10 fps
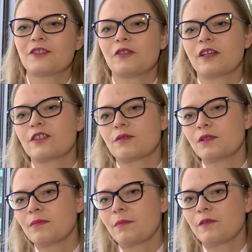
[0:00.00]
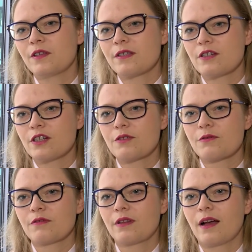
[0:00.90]
to także my mamy więcej
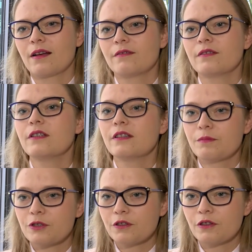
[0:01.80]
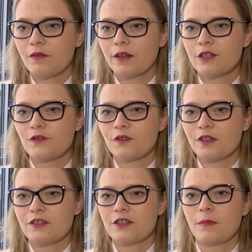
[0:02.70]
czasu na inne przygotowania
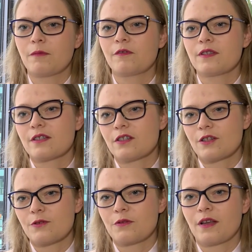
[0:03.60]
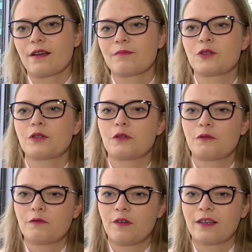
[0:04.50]
świąteczne, mamy więcej czasu na
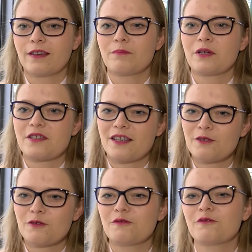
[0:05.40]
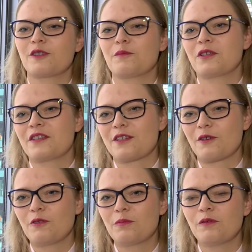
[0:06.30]
przygotowywanie prezentów, robienie
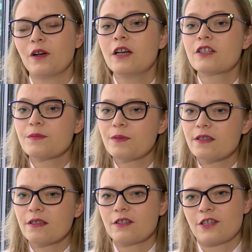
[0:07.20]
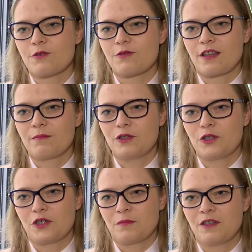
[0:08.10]
zakupów czy spędzanie czasu z
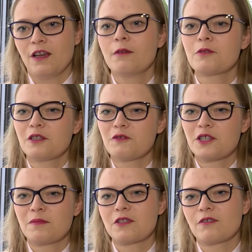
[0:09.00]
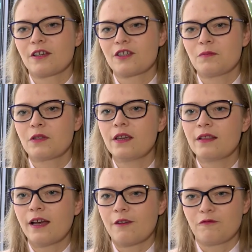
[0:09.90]
najbliższymi. Przede wszystkim jest to także mniej
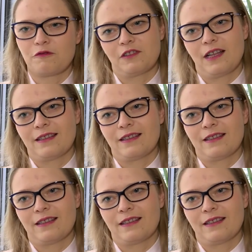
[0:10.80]
nerwów dla